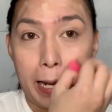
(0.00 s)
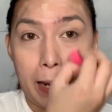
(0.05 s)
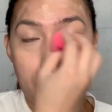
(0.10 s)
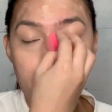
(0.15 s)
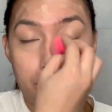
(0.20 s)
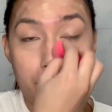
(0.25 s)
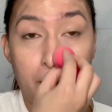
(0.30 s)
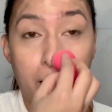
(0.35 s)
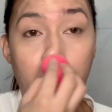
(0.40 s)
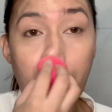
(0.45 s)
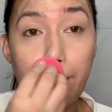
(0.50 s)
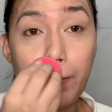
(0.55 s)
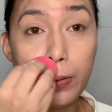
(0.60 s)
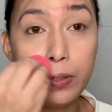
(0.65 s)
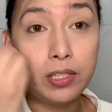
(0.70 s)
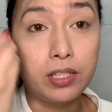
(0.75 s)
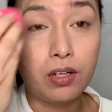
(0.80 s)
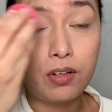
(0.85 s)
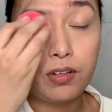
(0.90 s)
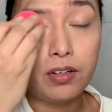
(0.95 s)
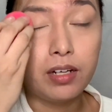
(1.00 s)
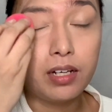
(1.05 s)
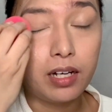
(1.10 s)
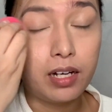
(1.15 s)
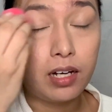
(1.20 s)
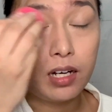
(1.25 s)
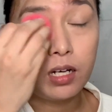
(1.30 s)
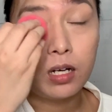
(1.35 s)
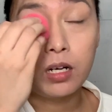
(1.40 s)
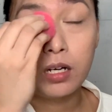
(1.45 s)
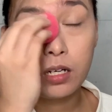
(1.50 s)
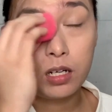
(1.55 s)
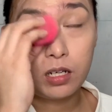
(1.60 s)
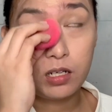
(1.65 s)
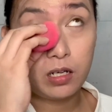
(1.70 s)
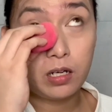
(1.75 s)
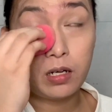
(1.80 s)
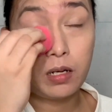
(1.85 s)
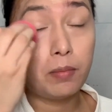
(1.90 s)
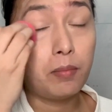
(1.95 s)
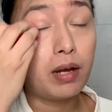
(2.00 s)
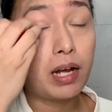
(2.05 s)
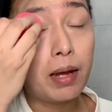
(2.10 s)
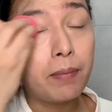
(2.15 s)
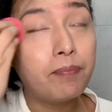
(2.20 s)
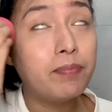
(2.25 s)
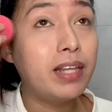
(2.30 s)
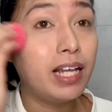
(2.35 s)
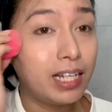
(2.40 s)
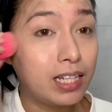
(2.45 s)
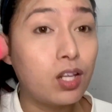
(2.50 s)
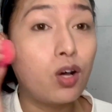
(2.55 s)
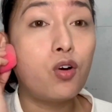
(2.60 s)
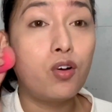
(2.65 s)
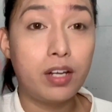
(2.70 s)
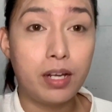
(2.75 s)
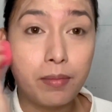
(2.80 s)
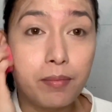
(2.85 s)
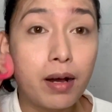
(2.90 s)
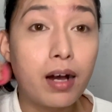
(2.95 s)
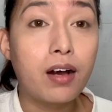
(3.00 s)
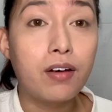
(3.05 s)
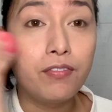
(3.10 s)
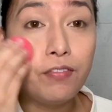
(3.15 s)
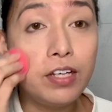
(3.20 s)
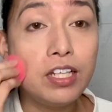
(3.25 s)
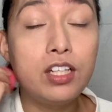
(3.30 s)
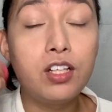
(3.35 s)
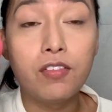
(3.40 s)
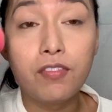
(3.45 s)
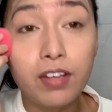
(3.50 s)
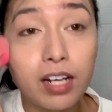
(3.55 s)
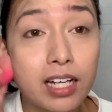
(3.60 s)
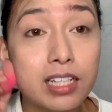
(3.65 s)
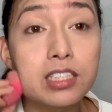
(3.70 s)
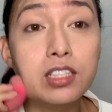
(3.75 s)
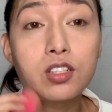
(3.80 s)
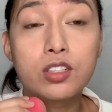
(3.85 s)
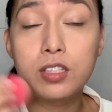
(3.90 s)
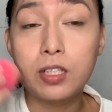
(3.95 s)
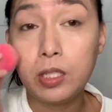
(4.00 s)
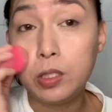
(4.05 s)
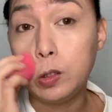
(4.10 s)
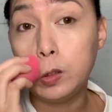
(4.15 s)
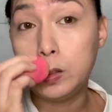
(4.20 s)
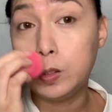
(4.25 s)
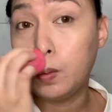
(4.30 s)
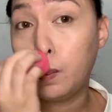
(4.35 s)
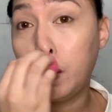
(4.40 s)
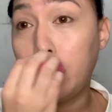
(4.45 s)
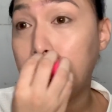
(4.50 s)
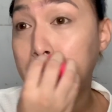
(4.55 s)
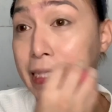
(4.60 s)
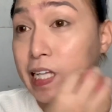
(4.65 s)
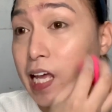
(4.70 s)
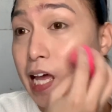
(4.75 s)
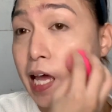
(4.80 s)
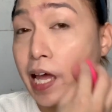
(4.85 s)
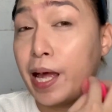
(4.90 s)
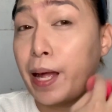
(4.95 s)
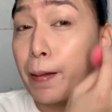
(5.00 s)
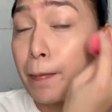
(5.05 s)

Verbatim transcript: mag-upload ako ng mag-update ako ng mga video vlogs ko sa YouTube kasi